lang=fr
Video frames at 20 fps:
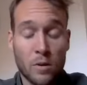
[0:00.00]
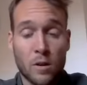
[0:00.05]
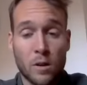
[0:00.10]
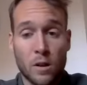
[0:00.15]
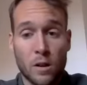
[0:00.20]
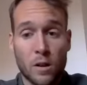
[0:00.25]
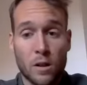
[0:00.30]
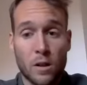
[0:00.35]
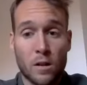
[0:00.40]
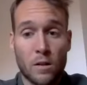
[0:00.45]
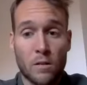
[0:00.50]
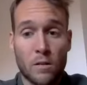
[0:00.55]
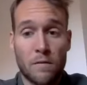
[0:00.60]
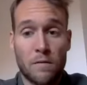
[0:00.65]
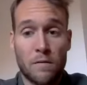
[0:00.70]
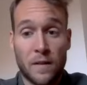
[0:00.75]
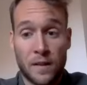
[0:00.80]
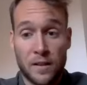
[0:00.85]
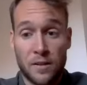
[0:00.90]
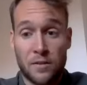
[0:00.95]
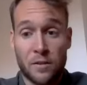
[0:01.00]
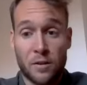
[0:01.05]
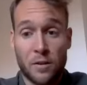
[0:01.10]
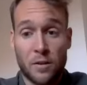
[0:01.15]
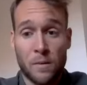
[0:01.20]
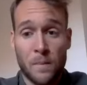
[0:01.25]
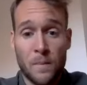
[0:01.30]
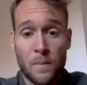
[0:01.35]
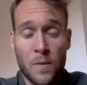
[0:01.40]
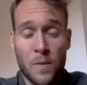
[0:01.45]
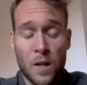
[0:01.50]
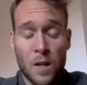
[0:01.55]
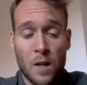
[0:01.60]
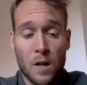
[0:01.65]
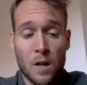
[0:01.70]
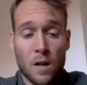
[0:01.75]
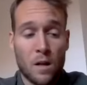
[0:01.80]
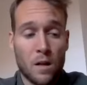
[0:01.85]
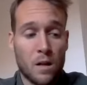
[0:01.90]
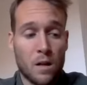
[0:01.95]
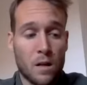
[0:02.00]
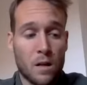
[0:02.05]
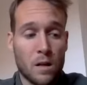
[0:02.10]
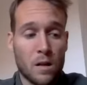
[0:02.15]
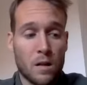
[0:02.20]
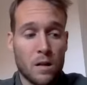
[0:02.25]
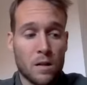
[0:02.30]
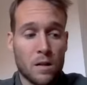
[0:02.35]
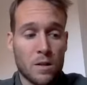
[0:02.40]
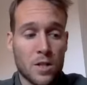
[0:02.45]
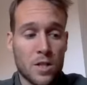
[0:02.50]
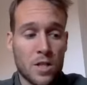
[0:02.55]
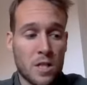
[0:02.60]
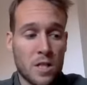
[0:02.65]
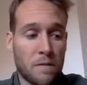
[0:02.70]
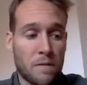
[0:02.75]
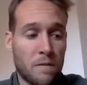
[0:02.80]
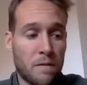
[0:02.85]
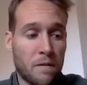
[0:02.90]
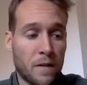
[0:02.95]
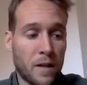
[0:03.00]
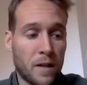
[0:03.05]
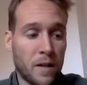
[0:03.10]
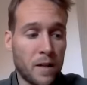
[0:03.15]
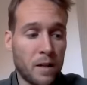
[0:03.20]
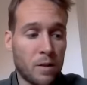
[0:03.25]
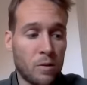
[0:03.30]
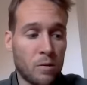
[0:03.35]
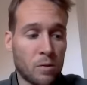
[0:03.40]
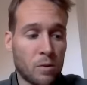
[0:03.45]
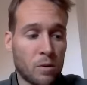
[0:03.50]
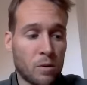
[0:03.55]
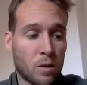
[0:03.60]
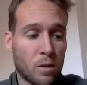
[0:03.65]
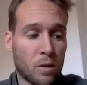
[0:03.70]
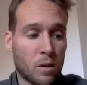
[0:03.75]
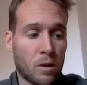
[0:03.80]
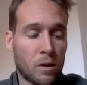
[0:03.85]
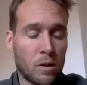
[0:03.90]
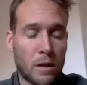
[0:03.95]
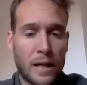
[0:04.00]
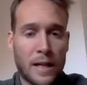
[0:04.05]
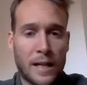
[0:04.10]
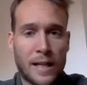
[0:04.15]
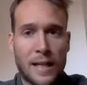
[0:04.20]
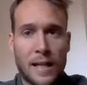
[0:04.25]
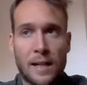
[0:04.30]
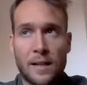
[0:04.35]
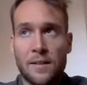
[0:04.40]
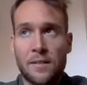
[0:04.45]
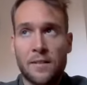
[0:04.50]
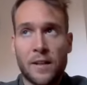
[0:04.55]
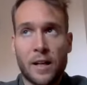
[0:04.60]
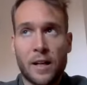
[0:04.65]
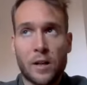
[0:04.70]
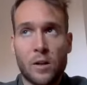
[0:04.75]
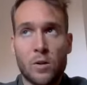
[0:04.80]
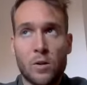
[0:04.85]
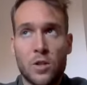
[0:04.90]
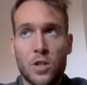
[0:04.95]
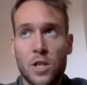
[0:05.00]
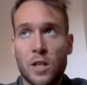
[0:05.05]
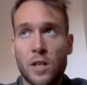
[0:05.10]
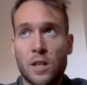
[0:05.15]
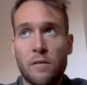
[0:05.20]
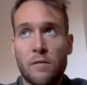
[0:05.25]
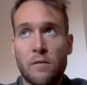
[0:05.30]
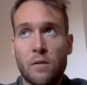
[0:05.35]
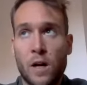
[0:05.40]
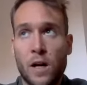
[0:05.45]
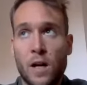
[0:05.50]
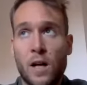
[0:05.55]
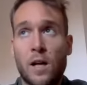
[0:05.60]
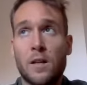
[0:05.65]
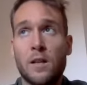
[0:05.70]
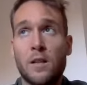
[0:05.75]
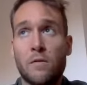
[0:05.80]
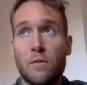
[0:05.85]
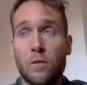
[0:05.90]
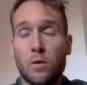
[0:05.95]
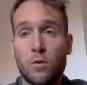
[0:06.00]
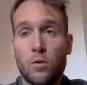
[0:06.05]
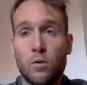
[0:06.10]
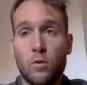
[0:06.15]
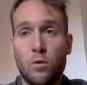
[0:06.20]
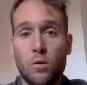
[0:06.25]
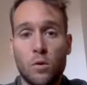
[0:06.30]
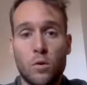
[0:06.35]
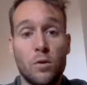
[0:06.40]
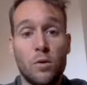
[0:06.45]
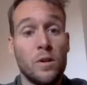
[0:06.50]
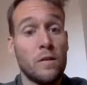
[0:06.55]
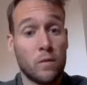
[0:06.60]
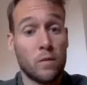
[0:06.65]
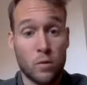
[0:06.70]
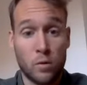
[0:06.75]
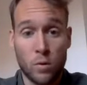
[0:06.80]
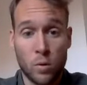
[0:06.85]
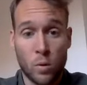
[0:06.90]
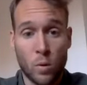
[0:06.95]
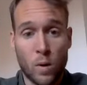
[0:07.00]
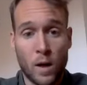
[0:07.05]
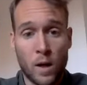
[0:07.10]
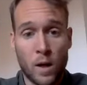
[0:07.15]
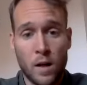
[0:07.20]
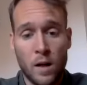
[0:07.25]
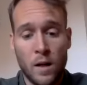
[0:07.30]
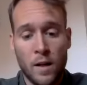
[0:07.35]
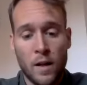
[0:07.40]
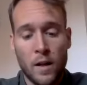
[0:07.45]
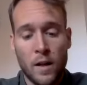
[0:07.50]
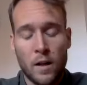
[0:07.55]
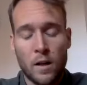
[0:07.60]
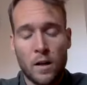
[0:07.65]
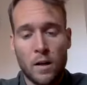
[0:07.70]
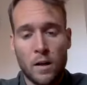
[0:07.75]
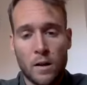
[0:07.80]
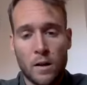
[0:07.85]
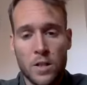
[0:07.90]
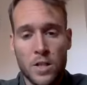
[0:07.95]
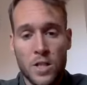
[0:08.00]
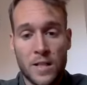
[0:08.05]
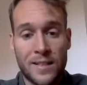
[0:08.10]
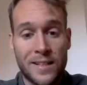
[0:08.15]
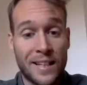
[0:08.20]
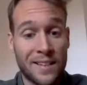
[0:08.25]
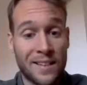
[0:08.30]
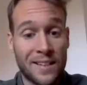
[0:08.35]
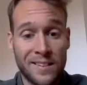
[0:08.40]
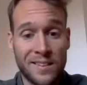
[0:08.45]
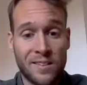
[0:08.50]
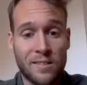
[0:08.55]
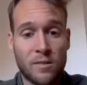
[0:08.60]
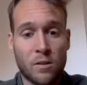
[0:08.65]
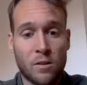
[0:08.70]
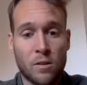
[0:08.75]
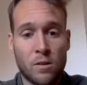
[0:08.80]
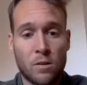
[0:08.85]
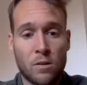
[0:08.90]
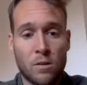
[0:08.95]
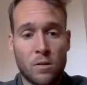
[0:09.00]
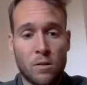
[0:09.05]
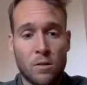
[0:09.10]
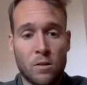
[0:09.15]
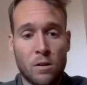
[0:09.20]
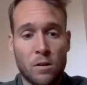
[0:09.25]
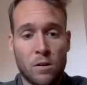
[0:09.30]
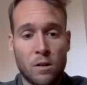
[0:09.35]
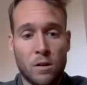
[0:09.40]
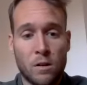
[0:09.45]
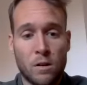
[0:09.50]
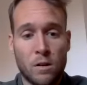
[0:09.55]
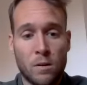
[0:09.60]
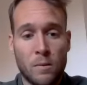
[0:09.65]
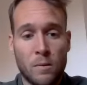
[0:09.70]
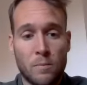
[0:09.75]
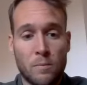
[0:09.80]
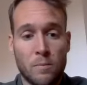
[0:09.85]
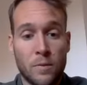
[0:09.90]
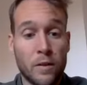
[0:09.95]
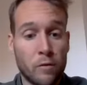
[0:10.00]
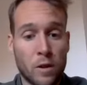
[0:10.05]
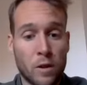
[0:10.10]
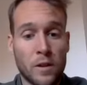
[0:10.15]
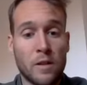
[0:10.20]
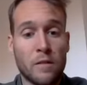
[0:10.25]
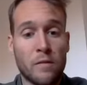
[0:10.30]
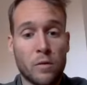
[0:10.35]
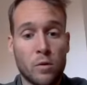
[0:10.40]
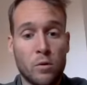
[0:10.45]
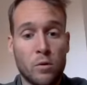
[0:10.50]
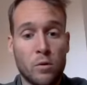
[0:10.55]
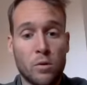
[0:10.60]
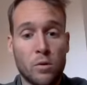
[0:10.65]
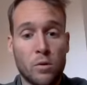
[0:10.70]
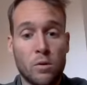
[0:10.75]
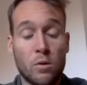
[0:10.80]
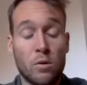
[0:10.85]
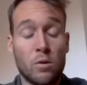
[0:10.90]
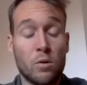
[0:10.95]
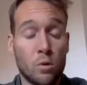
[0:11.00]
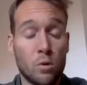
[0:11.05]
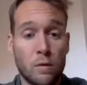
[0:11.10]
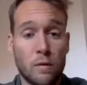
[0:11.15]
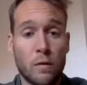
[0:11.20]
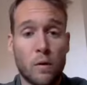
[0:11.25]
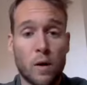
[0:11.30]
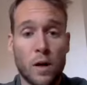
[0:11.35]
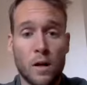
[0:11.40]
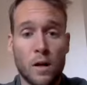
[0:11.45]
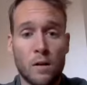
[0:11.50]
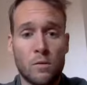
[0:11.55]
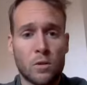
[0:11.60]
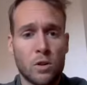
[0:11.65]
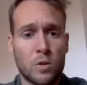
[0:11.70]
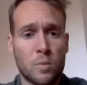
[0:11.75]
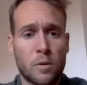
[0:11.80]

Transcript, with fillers: Donc, euh, Vincent, euh, j'ai fait donc, euh, avec la LCA coaching niveau 1, niveau 2, niveau 3. j'ai été assistant niveau 1, niveau 2 deux fois.